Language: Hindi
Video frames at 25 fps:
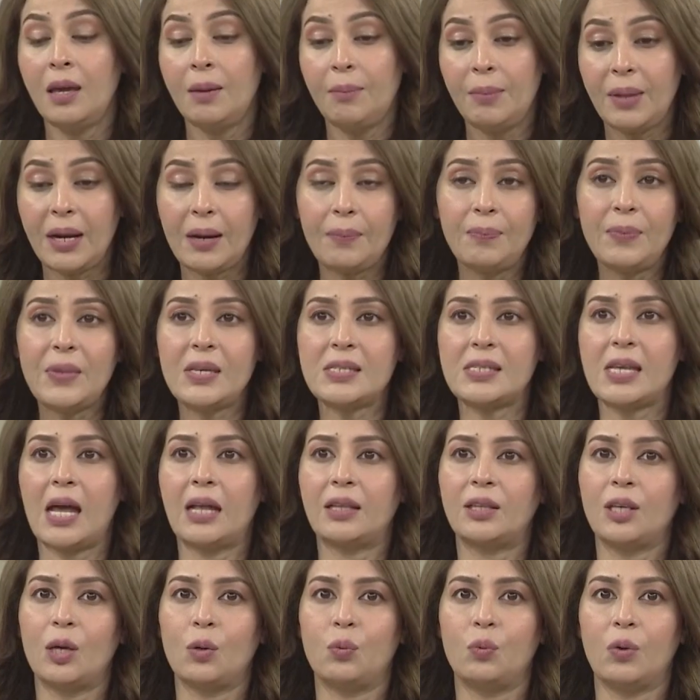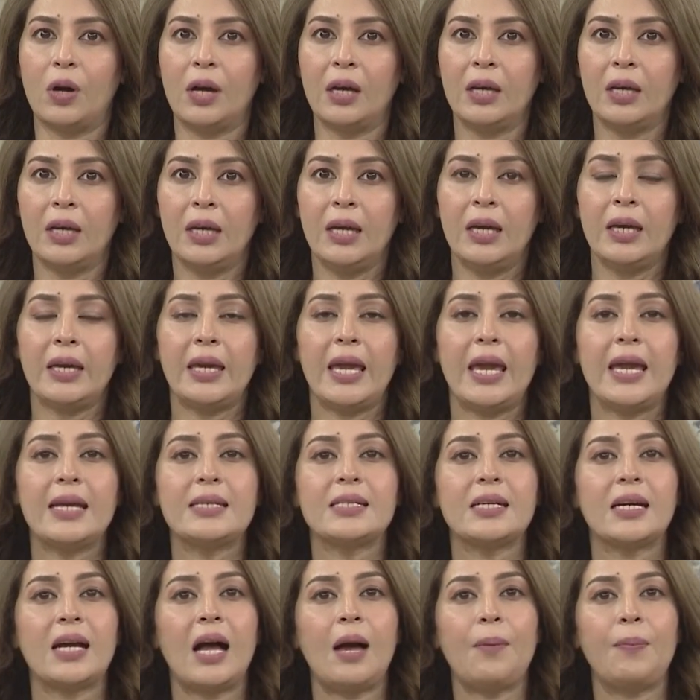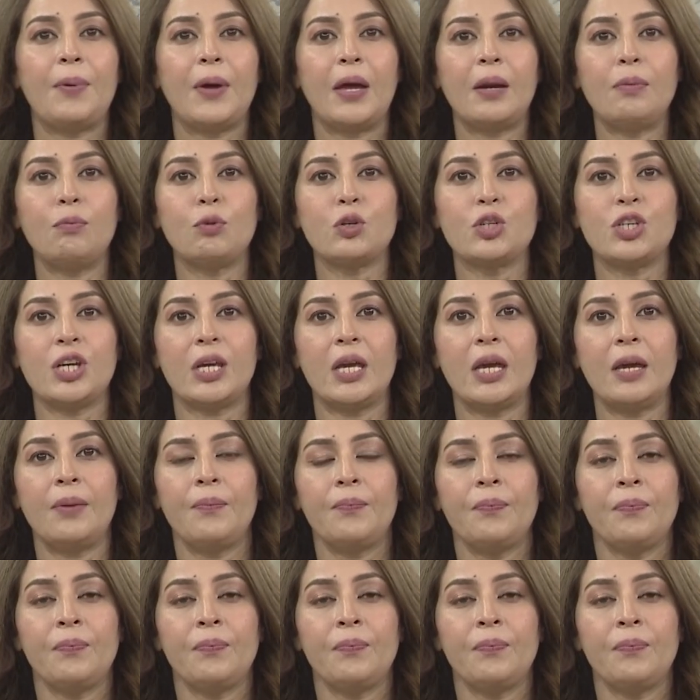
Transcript: मेरे अपने साथ ही हुआ कि एक जगह पर मुझे